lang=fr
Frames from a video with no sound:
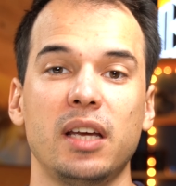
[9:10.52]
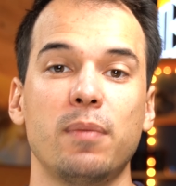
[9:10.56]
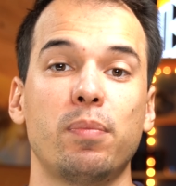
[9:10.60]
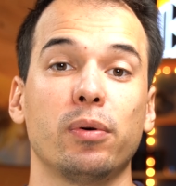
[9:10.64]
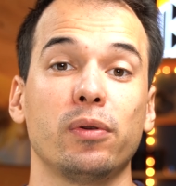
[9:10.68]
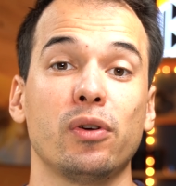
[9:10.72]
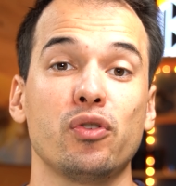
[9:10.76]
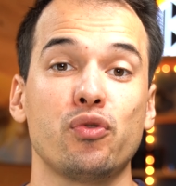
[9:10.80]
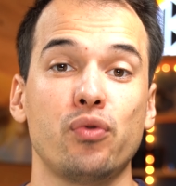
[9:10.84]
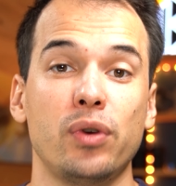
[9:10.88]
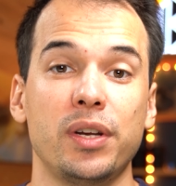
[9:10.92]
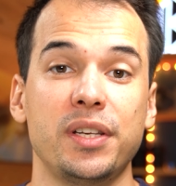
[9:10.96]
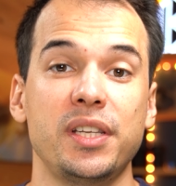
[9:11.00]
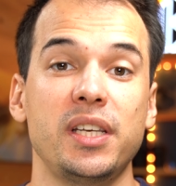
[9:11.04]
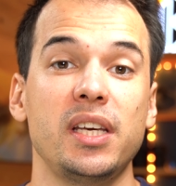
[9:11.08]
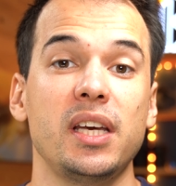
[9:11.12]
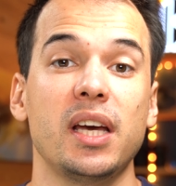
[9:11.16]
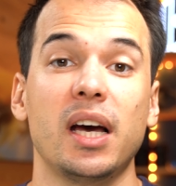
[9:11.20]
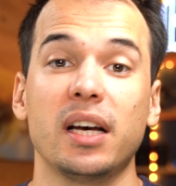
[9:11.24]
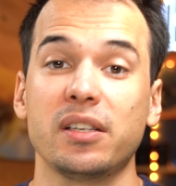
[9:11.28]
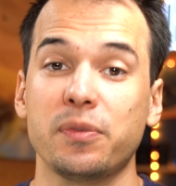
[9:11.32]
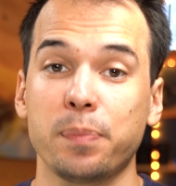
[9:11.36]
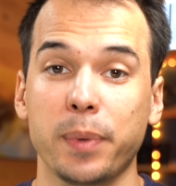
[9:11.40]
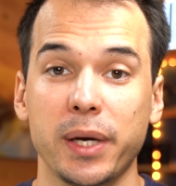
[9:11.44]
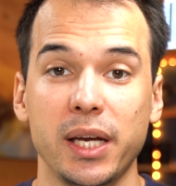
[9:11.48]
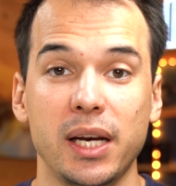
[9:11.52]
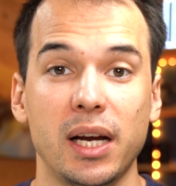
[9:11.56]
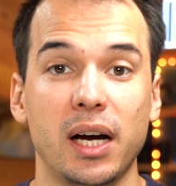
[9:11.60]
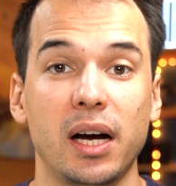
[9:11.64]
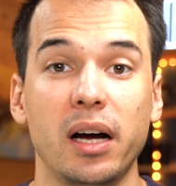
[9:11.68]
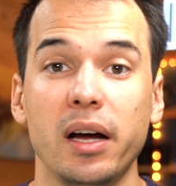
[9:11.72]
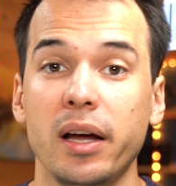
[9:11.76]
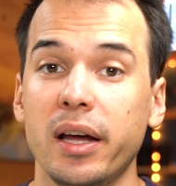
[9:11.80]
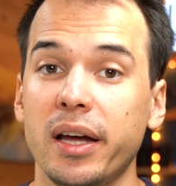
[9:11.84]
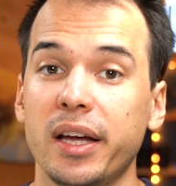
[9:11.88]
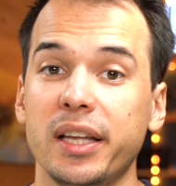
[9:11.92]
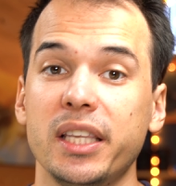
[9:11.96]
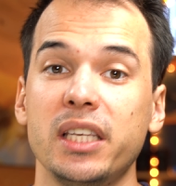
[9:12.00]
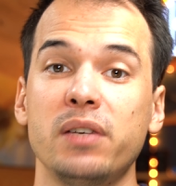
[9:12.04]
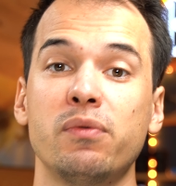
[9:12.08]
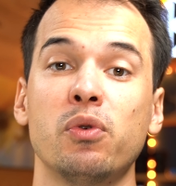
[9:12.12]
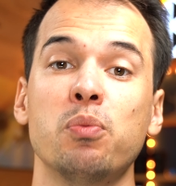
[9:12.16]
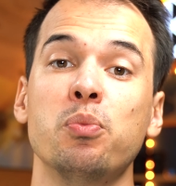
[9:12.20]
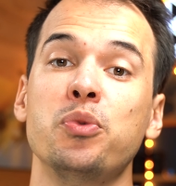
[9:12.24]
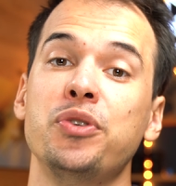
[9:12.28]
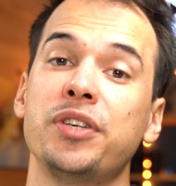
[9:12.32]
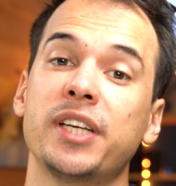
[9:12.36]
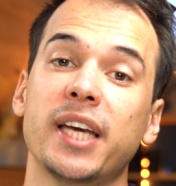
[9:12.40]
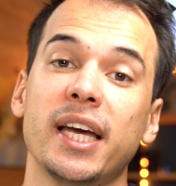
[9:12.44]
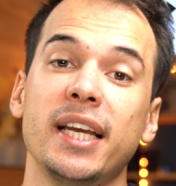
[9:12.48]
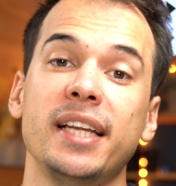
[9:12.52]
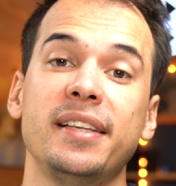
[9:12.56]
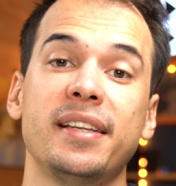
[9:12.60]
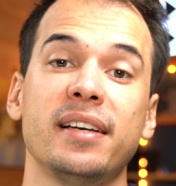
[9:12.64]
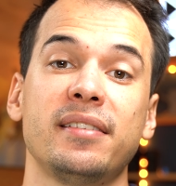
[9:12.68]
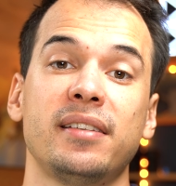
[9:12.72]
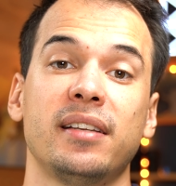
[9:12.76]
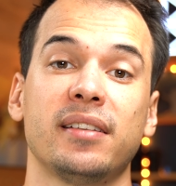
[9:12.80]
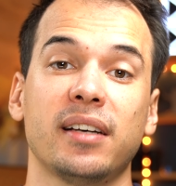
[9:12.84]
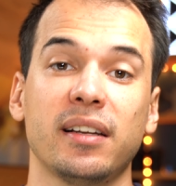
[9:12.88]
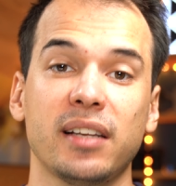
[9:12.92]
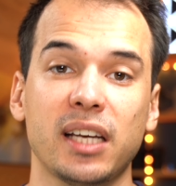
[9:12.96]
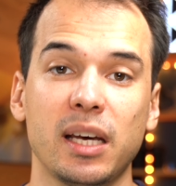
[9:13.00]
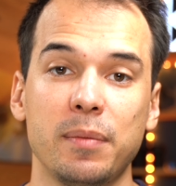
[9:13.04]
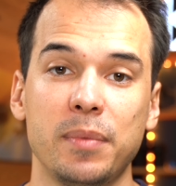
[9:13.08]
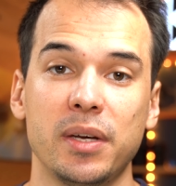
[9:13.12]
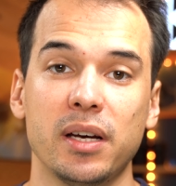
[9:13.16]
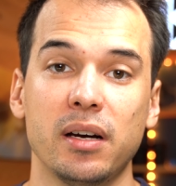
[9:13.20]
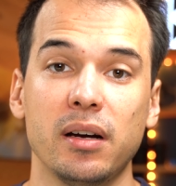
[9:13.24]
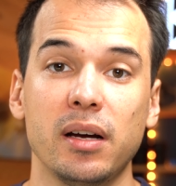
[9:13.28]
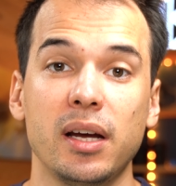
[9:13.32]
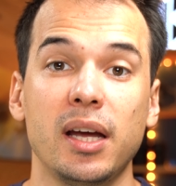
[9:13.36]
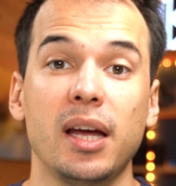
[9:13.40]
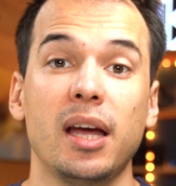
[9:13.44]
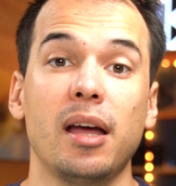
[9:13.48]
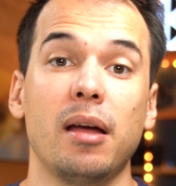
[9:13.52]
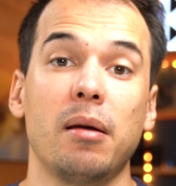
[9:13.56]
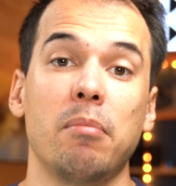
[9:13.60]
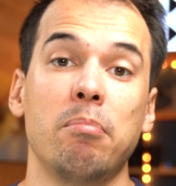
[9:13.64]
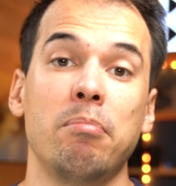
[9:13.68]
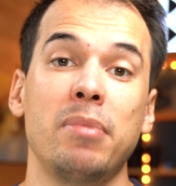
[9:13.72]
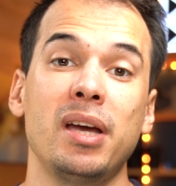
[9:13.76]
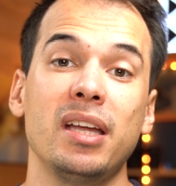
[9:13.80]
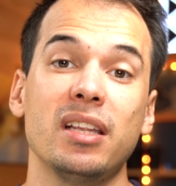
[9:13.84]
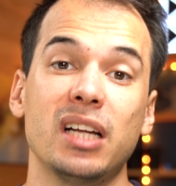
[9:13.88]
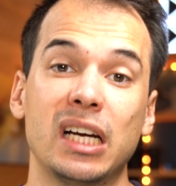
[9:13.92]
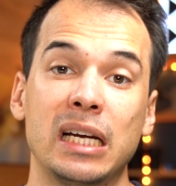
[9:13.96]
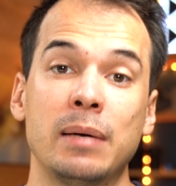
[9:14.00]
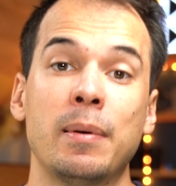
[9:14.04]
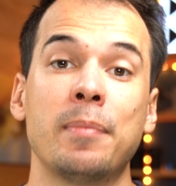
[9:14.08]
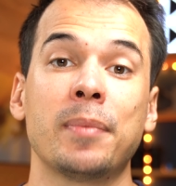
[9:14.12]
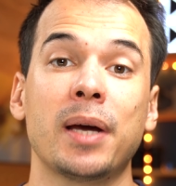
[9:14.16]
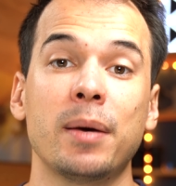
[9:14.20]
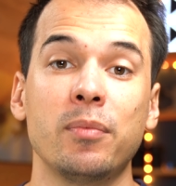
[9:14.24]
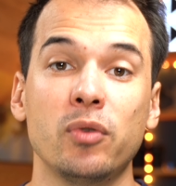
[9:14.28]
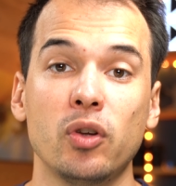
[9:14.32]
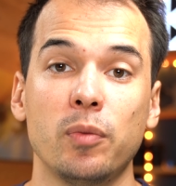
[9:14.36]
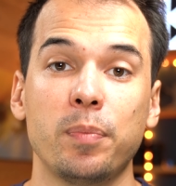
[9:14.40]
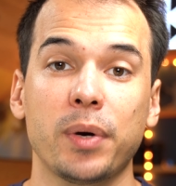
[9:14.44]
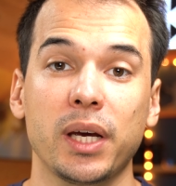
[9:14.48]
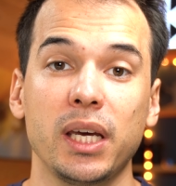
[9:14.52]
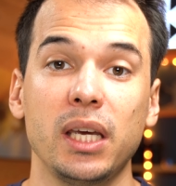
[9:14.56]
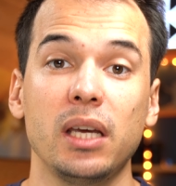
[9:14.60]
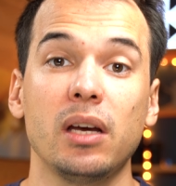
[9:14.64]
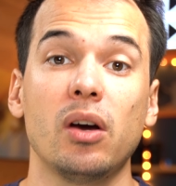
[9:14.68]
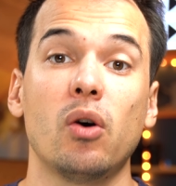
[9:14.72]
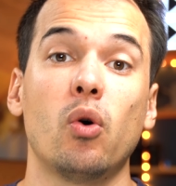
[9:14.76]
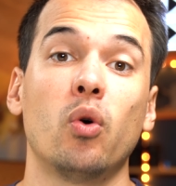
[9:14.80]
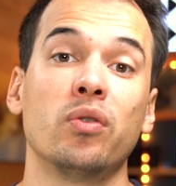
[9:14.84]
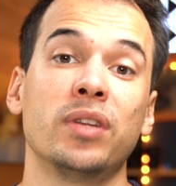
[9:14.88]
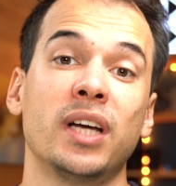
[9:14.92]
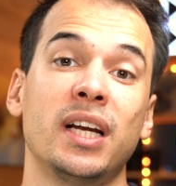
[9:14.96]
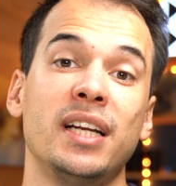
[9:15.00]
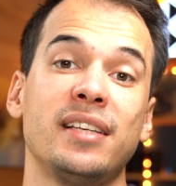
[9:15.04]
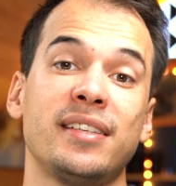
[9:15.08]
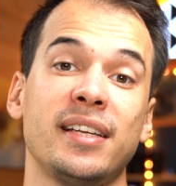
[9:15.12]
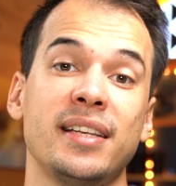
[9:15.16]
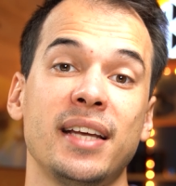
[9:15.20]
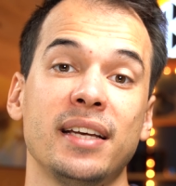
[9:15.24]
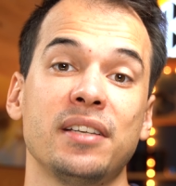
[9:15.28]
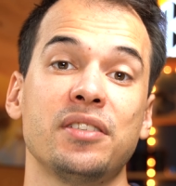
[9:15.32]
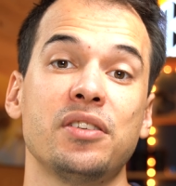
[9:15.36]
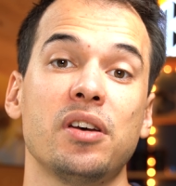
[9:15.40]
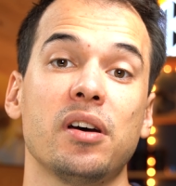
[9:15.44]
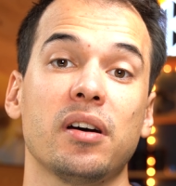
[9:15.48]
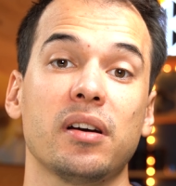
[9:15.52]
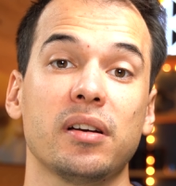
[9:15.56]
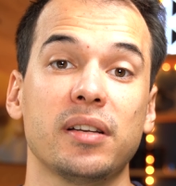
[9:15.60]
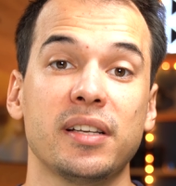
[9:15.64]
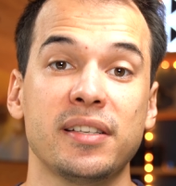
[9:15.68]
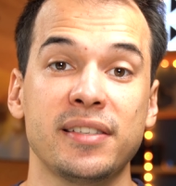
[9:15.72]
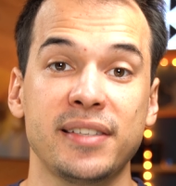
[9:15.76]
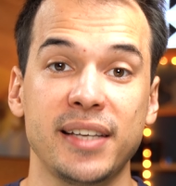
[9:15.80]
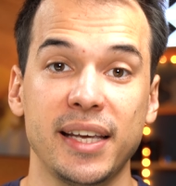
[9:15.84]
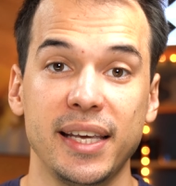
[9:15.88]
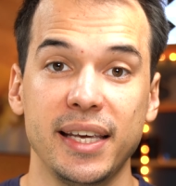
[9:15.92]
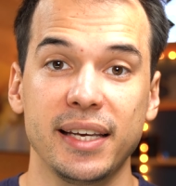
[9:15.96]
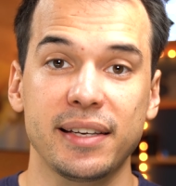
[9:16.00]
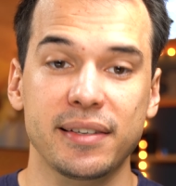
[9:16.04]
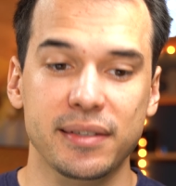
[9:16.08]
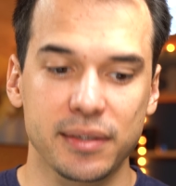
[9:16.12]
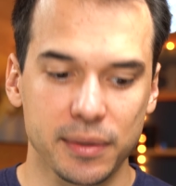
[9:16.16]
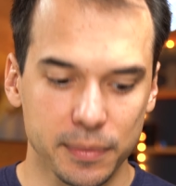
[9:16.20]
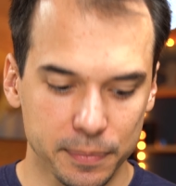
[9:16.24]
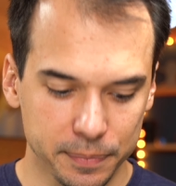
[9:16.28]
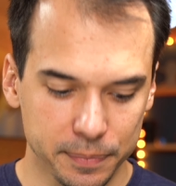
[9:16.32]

Et pourtant, je vous l'ai dit, à ce prix-là, niveau musicalité, c'est très très bien. Mais dans la même gamme de prix, on a les Sennheiser CX,